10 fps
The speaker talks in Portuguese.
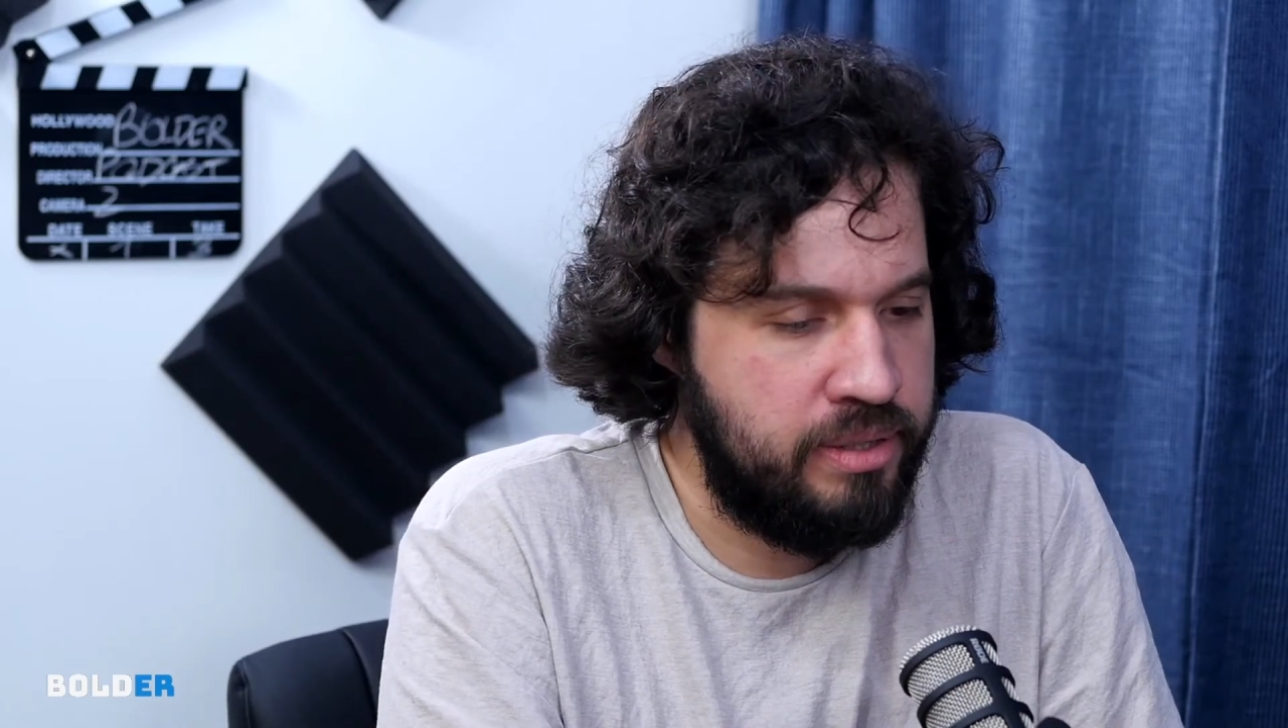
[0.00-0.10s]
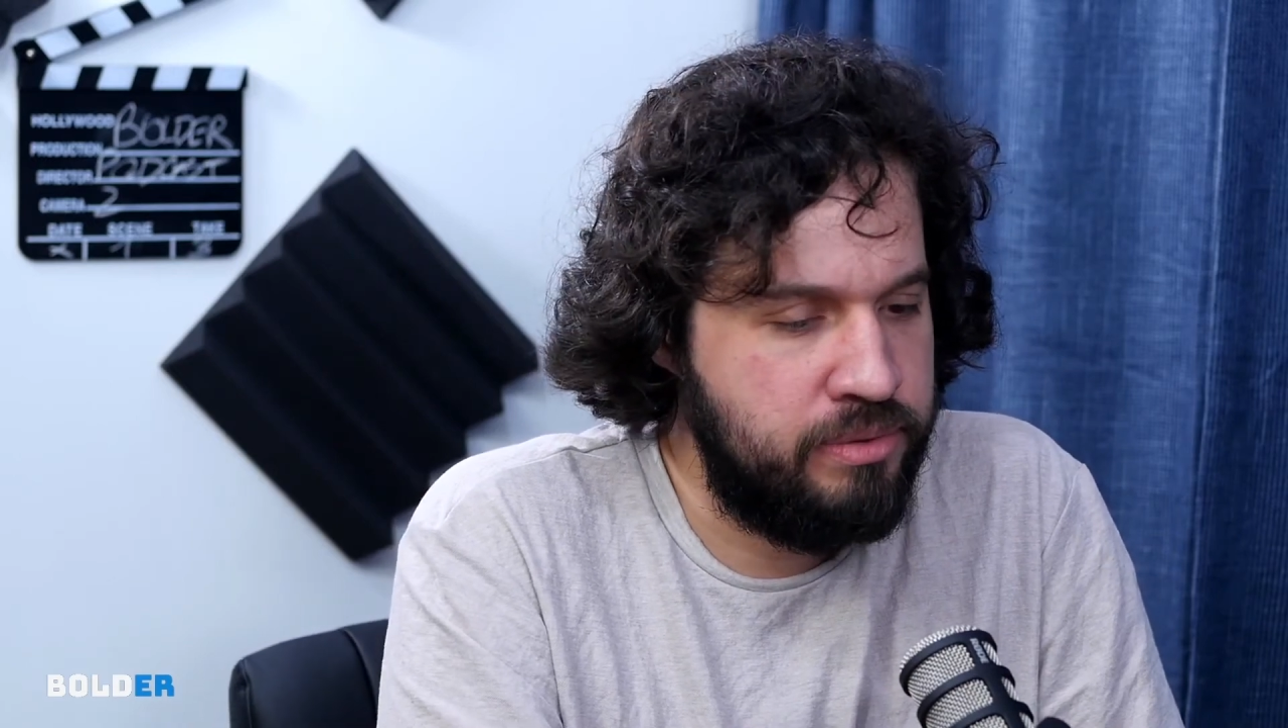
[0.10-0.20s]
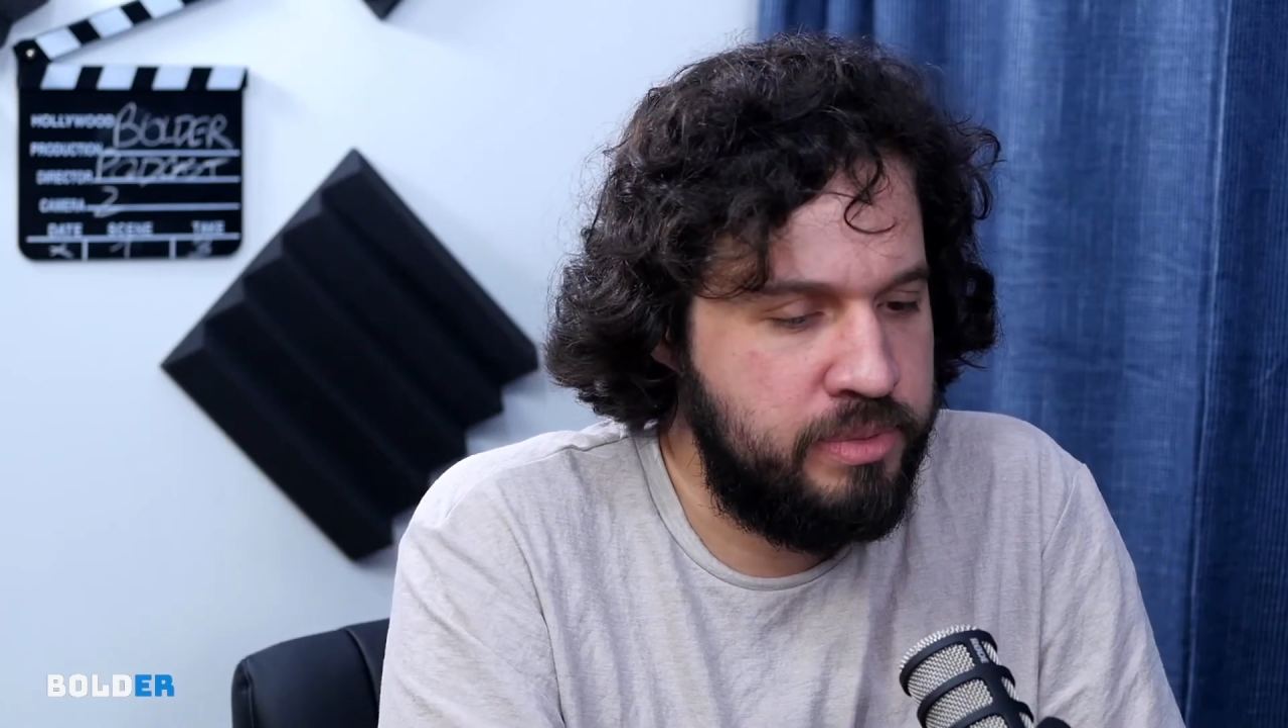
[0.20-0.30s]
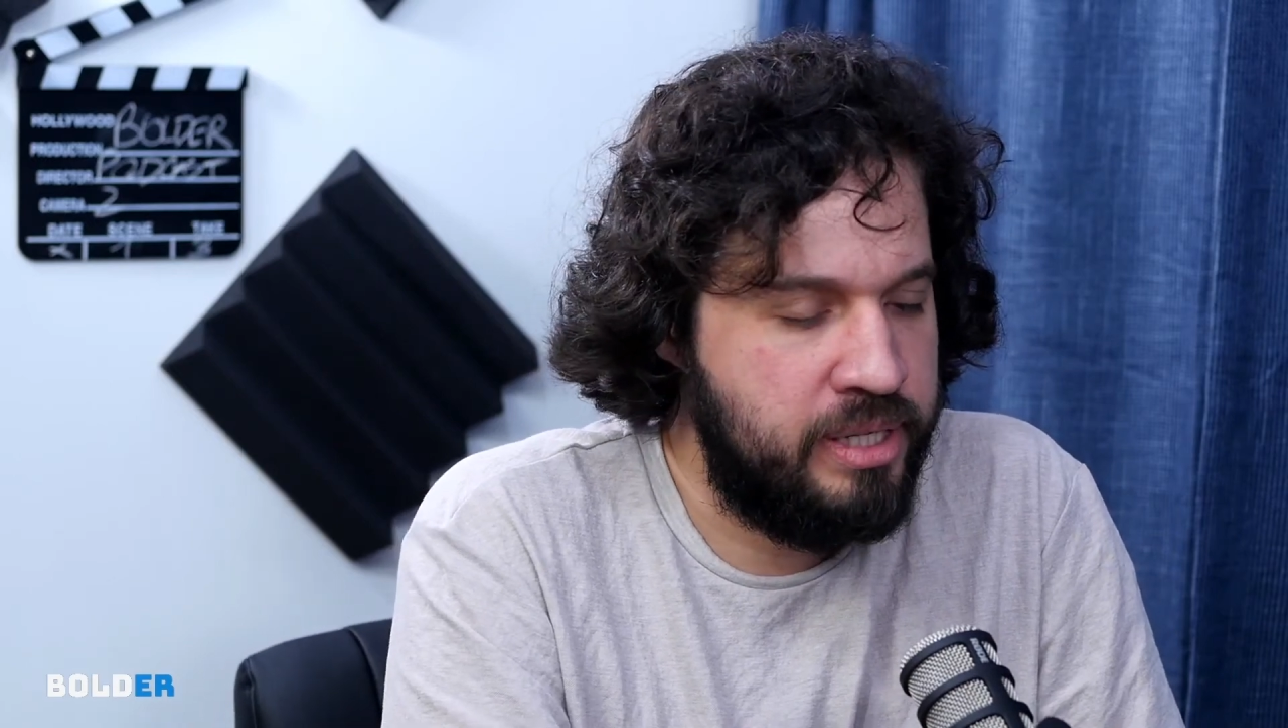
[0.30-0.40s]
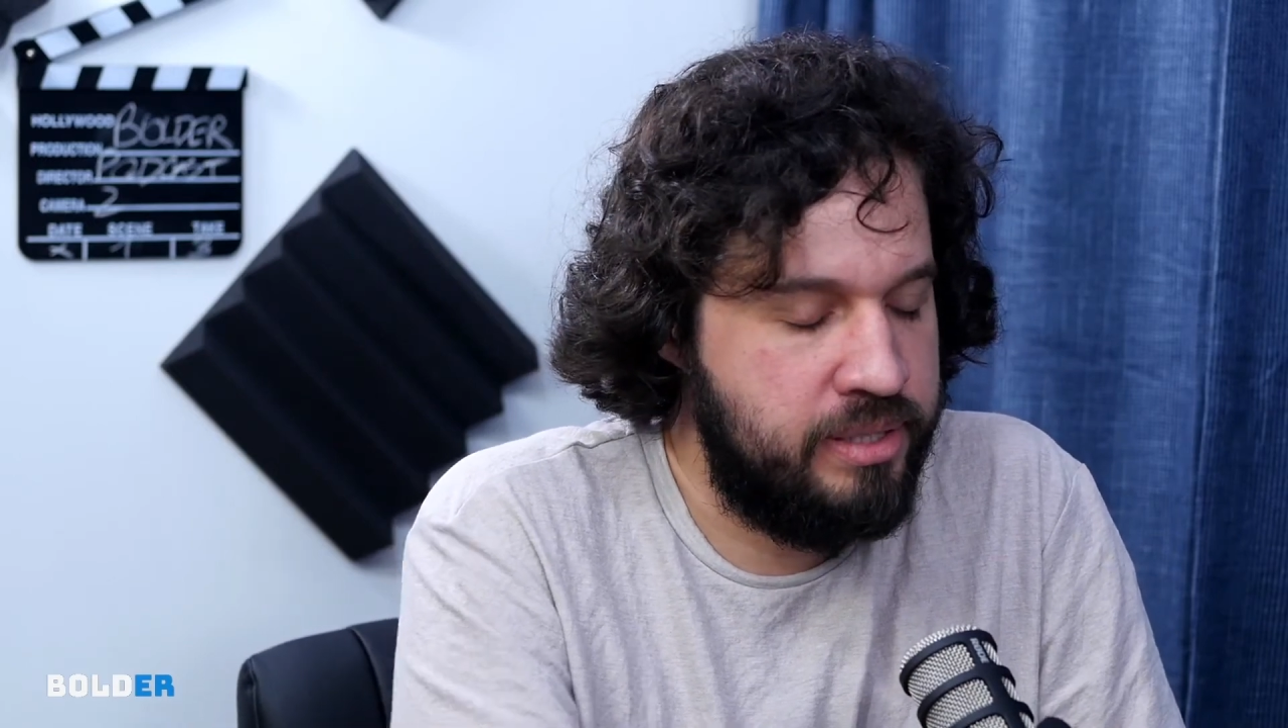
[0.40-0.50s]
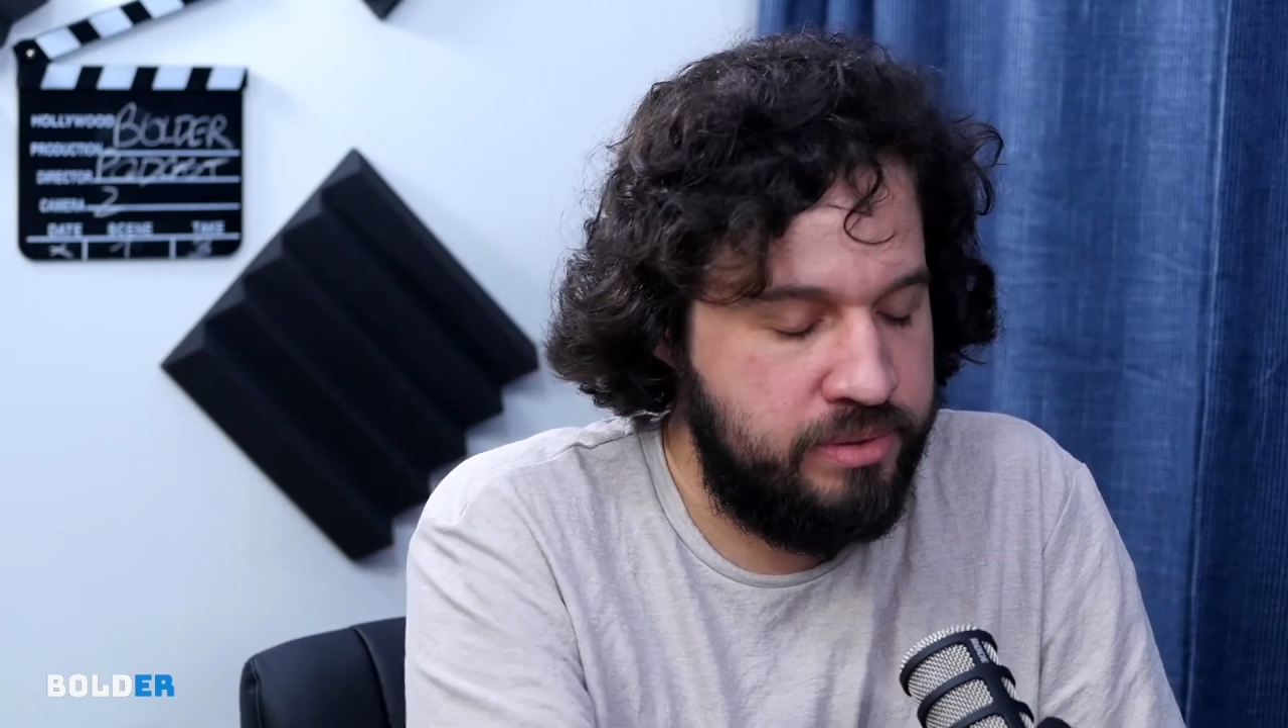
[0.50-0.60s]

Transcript: como é,